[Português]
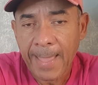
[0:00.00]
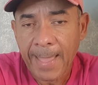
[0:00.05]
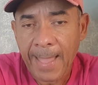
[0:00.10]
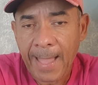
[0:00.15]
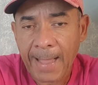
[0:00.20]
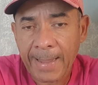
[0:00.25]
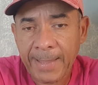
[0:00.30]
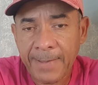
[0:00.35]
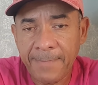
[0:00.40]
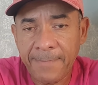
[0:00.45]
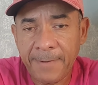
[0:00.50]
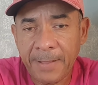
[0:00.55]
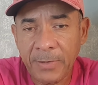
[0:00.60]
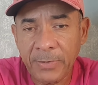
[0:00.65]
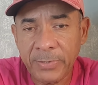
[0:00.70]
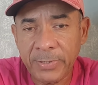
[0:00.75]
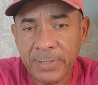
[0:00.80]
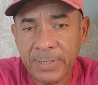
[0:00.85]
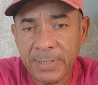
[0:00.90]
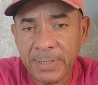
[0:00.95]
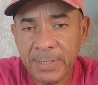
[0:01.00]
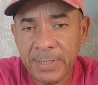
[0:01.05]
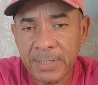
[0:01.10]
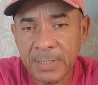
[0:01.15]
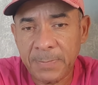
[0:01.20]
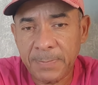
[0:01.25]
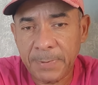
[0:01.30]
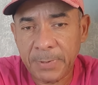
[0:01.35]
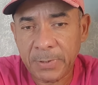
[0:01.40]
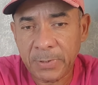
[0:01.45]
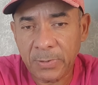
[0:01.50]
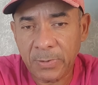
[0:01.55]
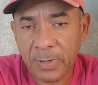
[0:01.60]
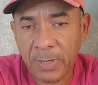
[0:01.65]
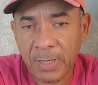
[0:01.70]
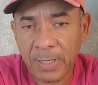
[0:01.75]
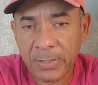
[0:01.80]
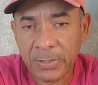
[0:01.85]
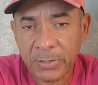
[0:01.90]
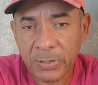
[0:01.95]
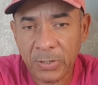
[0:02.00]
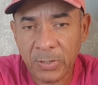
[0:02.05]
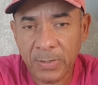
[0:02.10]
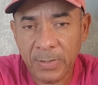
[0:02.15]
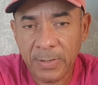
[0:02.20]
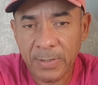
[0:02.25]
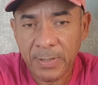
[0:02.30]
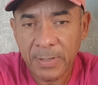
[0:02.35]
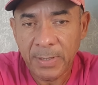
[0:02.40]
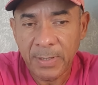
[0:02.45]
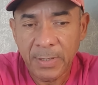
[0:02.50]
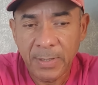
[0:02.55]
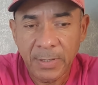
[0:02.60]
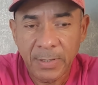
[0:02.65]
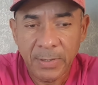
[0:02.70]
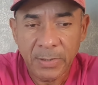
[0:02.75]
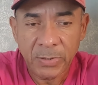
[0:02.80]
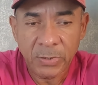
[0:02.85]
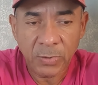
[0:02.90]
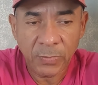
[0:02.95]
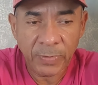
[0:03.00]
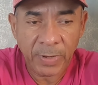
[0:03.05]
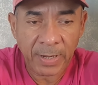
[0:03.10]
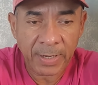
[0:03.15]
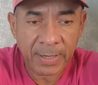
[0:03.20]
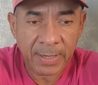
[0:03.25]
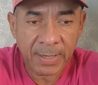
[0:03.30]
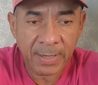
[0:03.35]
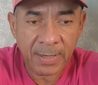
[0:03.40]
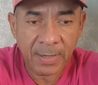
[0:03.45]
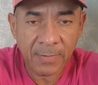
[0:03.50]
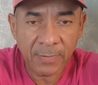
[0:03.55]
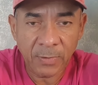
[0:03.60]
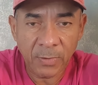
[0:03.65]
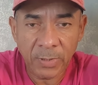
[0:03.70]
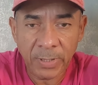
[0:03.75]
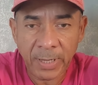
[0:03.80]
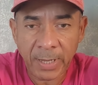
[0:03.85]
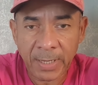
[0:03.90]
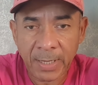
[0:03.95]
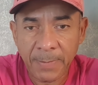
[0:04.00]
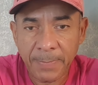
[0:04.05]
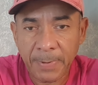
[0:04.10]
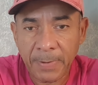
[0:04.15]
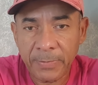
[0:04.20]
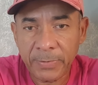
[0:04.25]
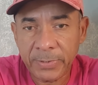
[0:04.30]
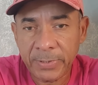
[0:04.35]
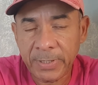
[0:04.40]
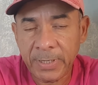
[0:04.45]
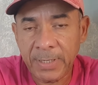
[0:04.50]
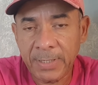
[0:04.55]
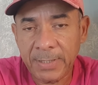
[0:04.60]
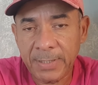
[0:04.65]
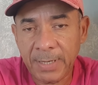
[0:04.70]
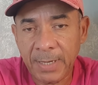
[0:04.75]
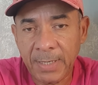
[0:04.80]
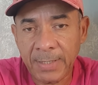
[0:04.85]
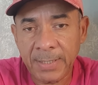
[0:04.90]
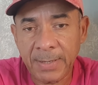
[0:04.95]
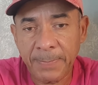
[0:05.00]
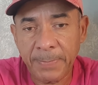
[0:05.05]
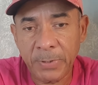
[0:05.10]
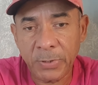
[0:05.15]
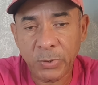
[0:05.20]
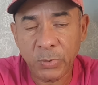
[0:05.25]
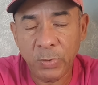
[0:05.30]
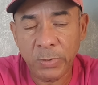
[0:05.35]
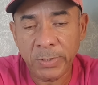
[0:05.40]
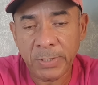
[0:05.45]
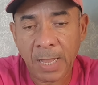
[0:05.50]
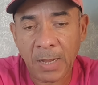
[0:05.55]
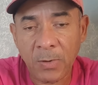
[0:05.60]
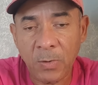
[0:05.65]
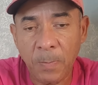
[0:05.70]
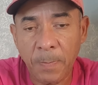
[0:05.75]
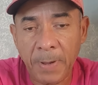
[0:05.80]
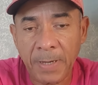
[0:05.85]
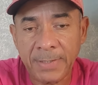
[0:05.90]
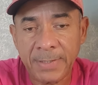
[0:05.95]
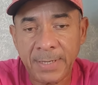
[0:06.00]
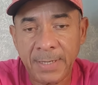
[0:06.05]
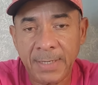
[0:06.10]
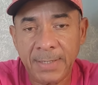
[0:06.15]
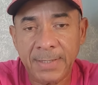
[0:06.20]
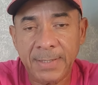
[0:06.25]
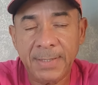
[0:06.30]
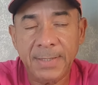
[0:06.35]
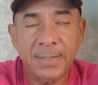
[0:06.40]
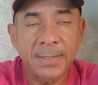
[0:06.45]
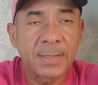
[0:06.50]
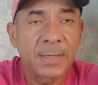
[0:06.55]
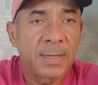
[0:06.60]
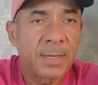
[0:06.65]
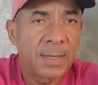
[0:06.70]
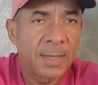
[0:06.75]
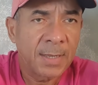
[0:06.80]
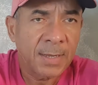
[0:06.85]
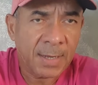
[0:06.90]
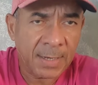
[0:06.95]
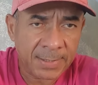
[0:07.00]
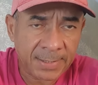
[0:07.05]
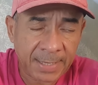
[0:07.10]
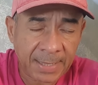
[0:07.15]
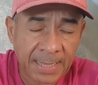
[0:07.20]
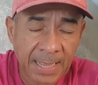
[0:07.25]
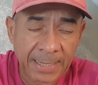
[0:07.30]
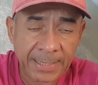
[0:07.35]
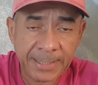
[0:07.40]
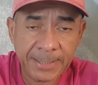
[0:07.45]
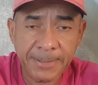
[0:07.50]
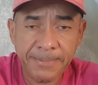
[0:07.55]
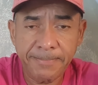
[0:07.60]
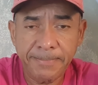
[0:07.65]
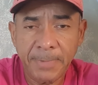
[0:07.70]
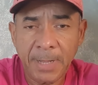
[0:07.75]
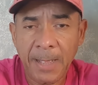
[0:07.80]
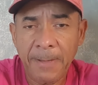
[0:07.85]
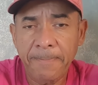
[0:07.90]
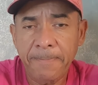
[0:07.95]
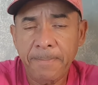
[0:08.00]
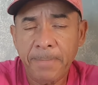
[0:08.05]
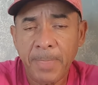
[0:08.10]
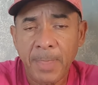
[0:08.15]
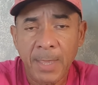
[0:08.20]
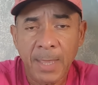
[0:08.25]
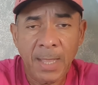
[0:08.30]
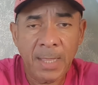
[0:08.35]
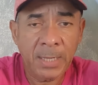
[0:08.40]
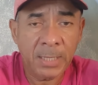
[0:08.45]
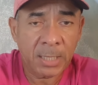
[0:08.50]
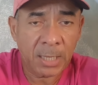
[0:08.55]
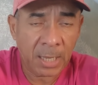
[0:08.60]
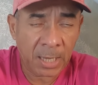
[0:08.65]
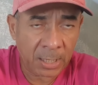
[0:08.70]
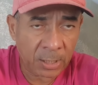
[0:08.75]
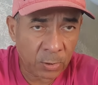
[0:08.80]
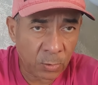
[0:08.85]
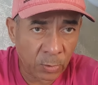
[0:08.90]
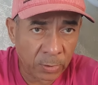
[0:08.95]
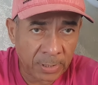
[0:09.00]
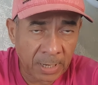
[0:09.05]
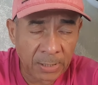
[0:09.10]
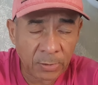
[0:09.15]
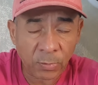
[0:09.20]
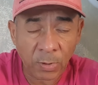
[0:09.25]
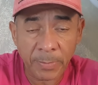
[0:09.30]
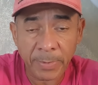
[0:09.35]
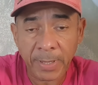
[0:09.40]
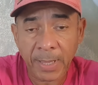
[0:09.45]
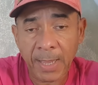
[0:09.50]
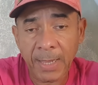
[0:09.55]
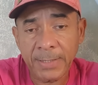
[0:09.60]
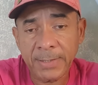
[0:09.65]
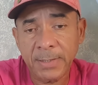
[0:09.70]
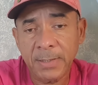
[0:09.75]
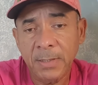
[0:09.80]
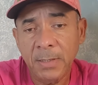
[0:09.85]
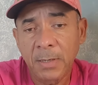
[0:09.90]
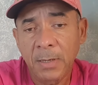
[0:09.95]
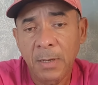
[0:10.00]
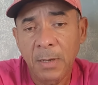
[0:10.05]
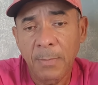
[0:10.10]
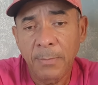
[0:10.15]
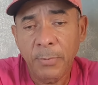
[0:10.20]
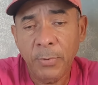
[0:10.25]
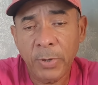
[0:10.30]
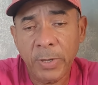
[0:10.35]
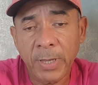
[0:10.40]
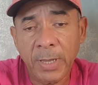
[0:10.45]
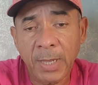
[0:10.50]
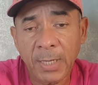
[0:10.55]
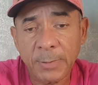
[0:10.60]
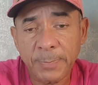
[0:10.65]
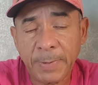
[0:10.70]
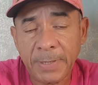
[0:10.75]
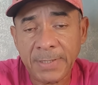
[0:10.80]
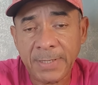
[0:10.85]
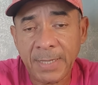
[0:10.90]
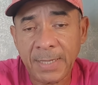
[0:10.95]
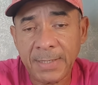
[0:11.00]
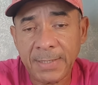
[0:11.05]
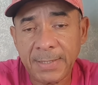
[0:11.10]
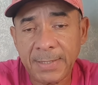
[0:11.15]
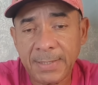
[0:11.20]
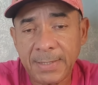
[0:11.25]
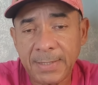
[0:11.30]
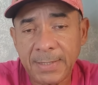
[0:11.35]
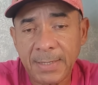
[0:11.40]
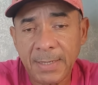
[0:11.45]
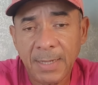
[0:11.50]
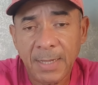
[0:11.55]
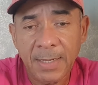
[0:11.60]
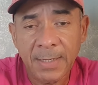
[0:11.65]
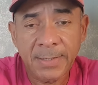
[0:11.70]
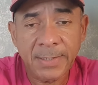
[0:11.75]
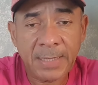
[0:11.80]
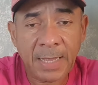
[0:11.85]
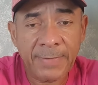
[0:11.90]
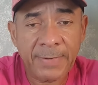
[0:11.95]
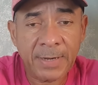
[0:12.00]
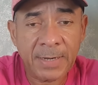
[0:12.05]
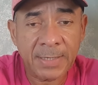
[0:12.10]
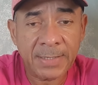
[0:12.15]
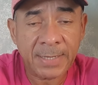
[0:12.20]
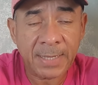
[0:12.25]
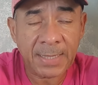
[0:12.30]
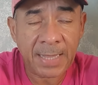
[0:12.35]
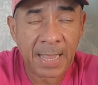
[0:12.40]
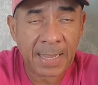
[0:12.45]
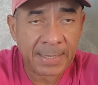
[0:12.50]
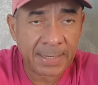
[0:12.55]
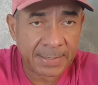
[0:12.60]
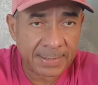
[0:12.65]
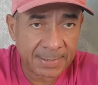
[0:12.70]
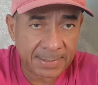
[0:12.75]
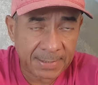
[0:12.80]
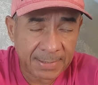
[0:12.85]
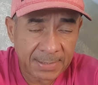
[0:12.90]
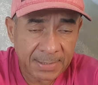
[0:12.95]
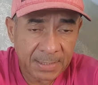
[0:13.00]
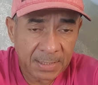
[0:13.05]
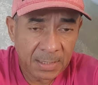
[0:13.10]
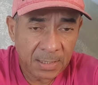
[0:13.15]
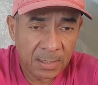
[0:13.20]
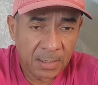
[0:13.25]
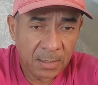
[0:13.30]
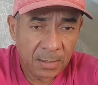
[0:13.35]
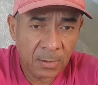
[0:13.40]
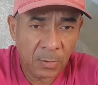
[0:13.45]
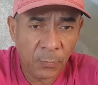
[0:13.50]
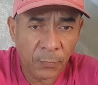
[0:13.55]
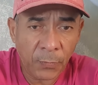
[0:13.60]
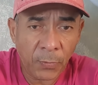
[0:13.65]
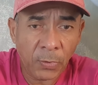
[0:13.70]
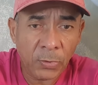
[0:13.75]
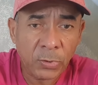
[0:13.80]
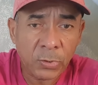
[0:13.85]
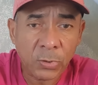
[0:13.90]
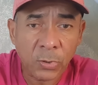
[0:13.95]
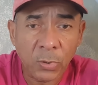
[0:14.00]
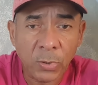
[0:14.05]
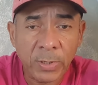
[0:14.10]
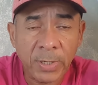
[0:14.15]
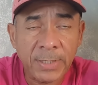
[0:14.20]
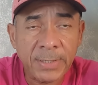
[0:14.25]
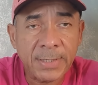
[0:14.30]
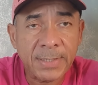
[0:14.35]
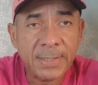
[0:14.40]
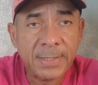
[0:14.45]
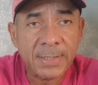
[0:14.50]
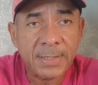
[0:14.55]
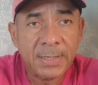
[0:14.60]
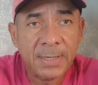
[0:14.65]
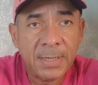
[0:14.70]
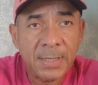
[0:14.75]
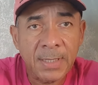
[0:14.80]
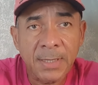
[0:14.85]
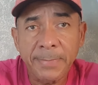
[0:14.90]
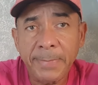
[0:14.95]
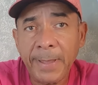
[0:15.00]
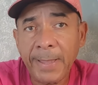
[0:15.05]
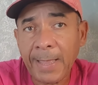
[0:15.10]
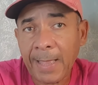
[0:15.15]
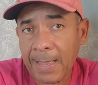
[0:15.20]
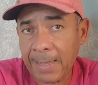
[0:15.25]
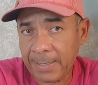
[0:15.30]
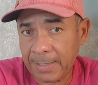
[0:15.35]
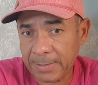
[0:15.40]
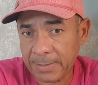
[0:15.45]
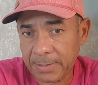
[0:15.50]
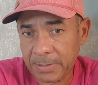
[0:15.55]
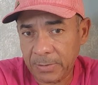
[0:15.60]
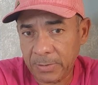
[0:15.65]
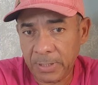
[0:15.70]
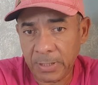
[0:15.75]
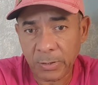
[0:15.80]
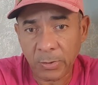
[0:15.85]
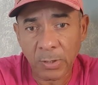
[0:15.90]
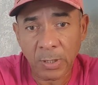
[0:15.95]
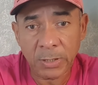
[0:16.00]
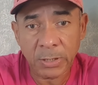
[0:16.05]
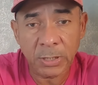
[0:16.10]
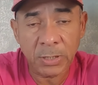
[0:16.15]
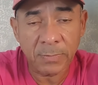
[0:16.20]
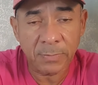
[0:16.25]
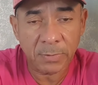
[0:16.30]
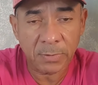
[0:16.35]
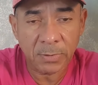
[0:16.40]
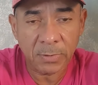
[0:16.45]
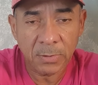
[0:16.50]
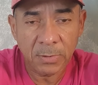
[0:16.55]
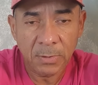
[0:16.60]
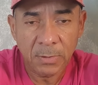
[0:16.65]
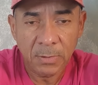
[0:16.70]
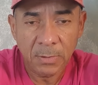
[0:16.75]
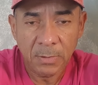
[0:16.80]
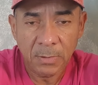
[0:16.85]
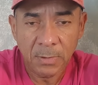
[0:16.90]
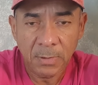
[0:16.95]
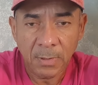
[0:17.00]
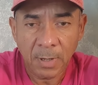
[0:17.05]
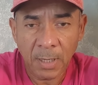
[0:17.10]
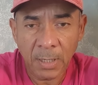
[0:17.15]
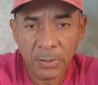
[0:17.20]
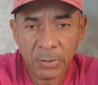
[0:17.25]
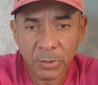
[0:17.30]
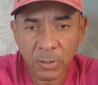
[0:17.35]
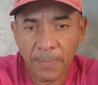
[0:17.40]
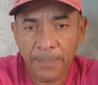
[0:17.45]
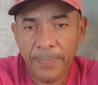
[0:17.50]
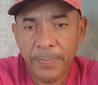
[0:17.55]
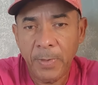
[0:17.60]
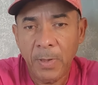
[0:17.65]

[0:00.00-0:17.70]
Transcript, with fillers: Aqui fala o seguinte, pessoal, olha só Deixa eu ver aqui, vou ler aqui para vocês. Essa pessoa está com parcelas canceladas. Tá? Ela entra em contato com o MDS porque as parcelas que estavam canceladas não foram todas liberadas, retroativos. Olha só.